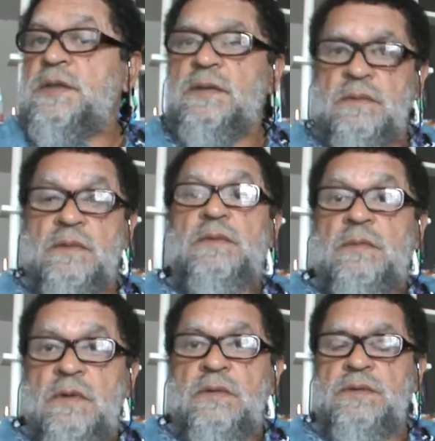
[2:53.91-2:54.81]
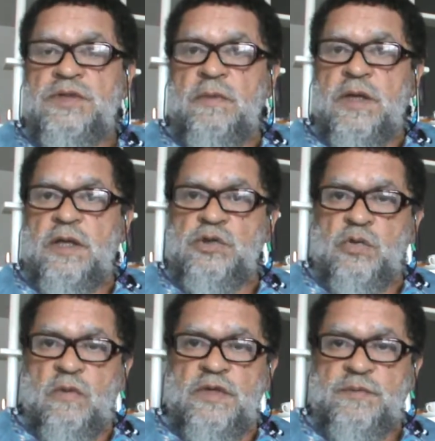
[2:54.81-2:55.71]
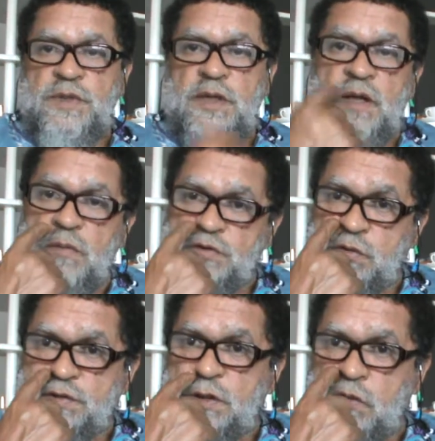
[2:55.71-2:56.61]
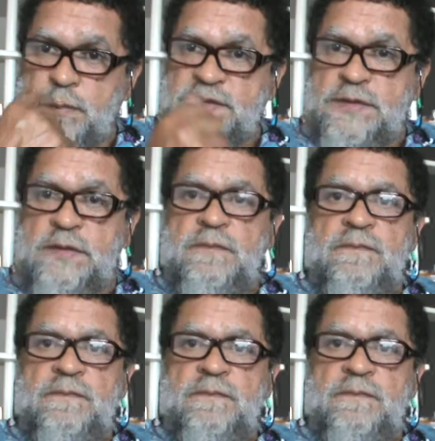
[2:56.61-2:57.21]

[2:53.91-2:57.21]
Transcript: Euh, bon, J'aimerais qu'un jour on m'explique réellement ce que c'est que le passé.